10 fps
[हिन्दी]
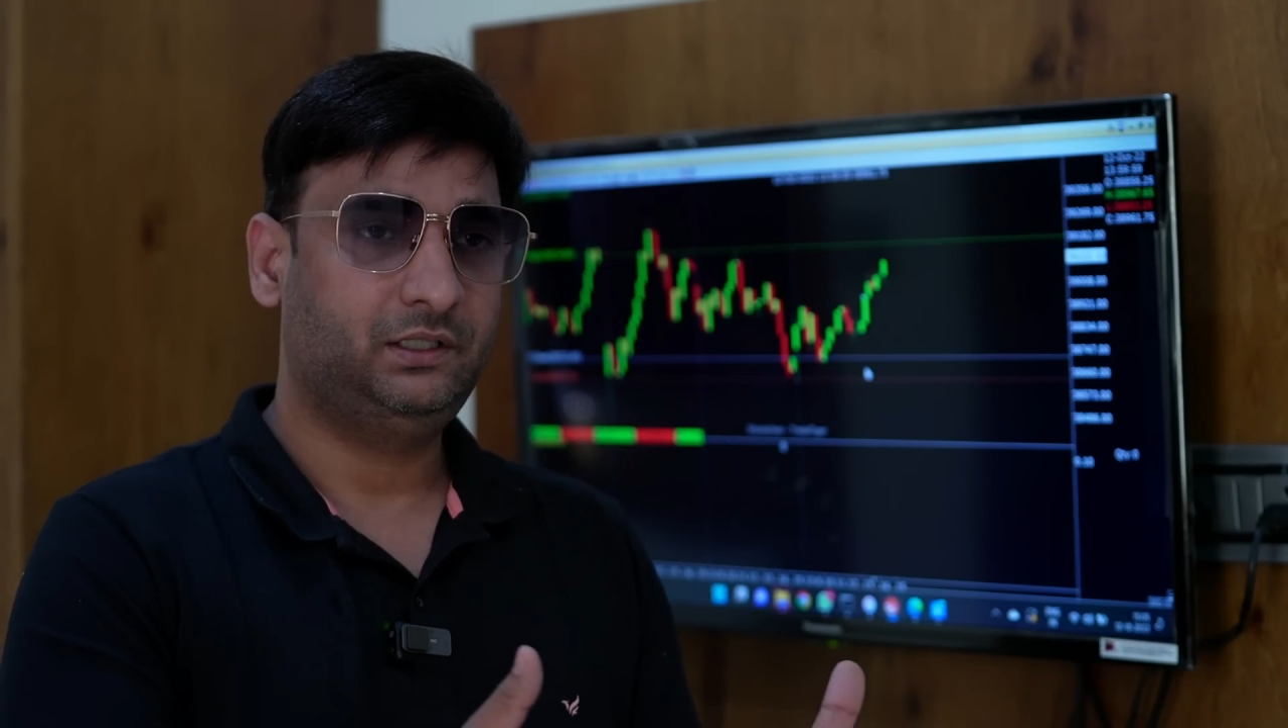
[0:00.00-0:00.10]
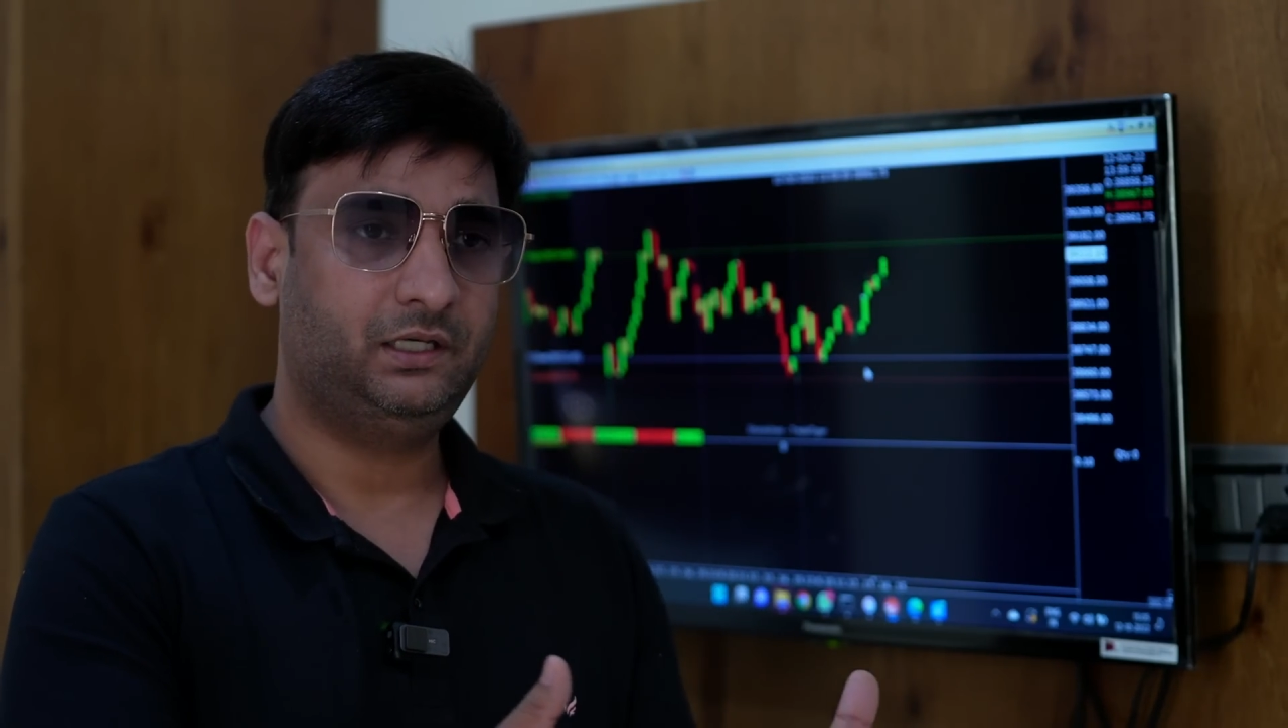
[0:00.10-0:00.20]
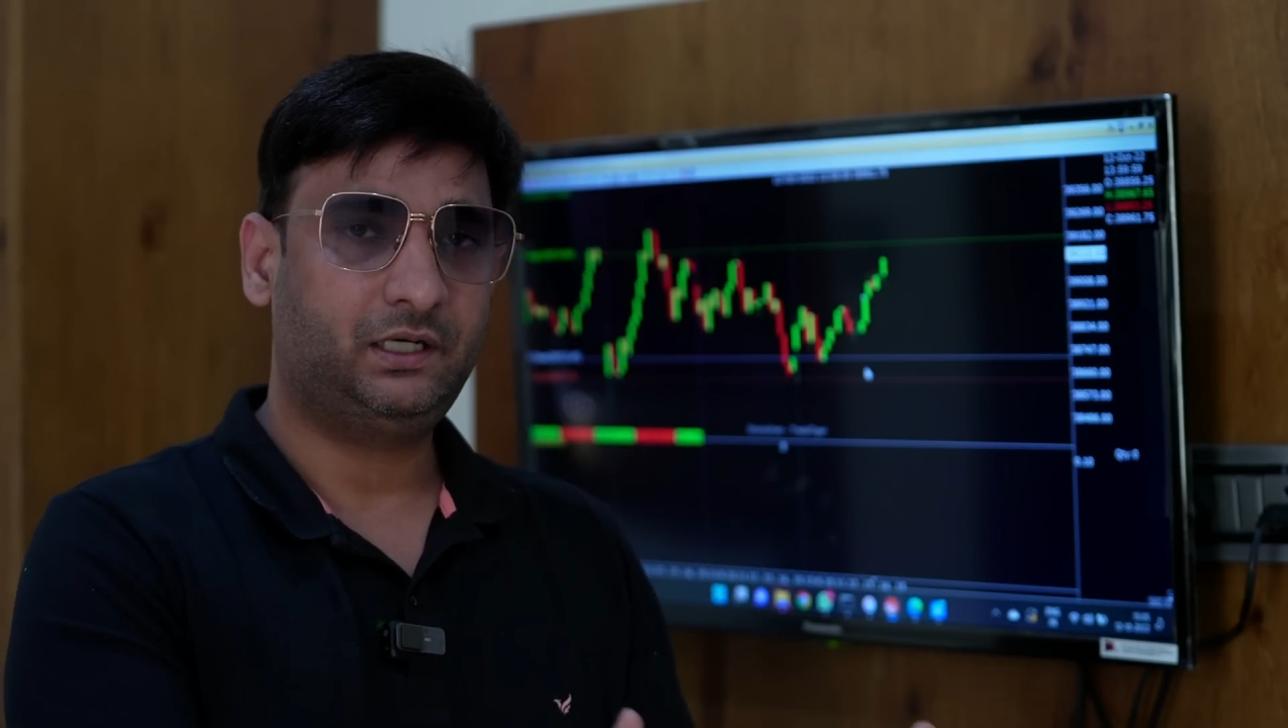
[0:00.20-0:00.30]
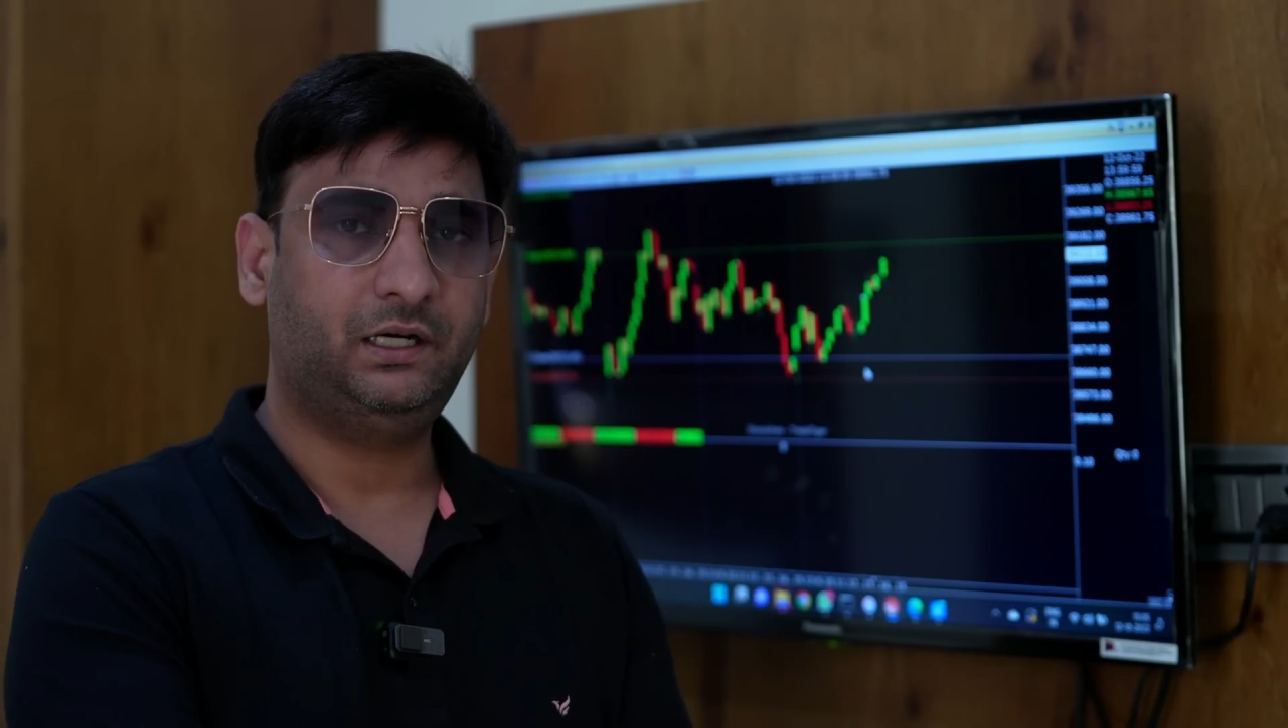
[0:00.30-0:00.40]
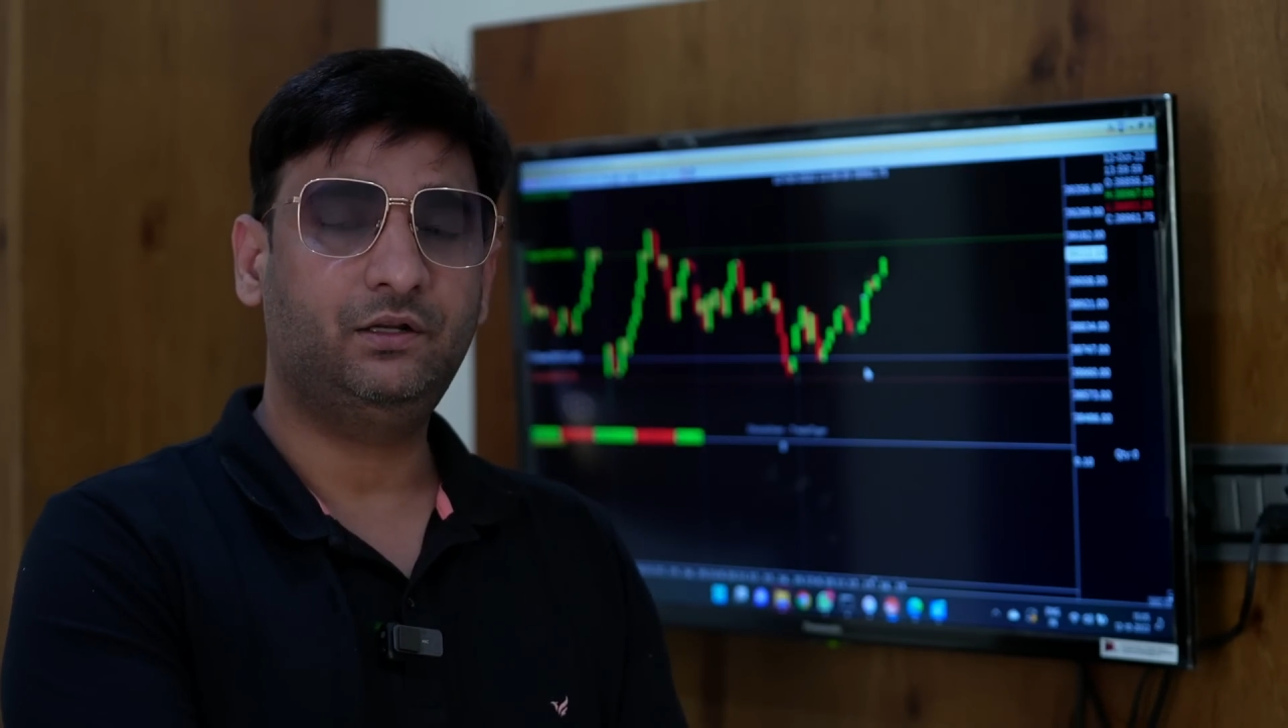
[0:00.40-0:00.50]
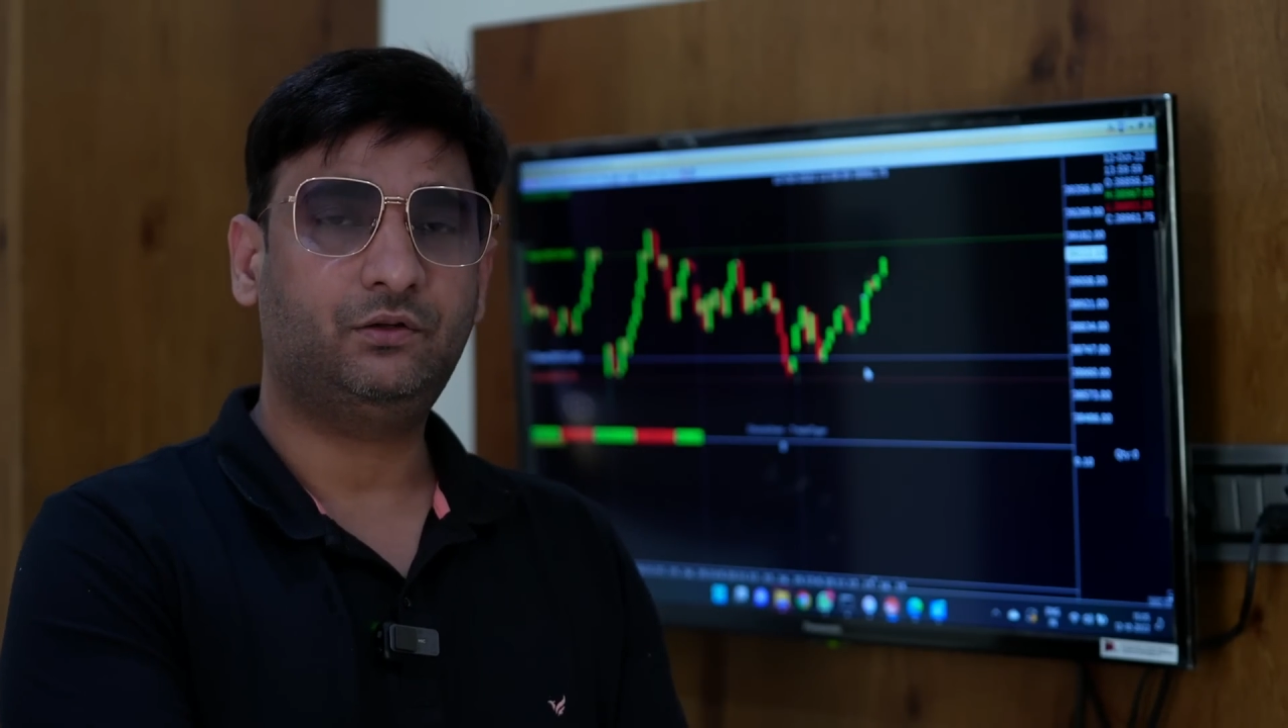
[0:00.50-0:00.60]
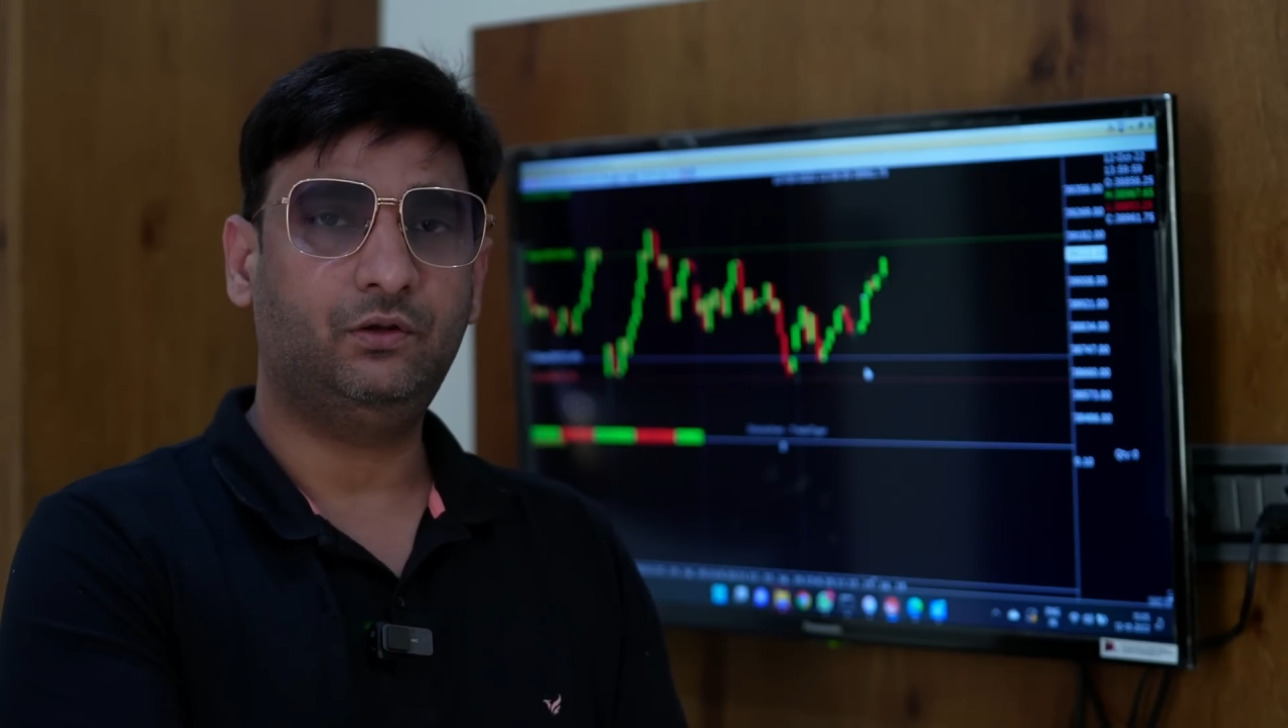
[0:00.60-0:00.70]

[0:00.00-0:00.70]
ये ट्रेडिंग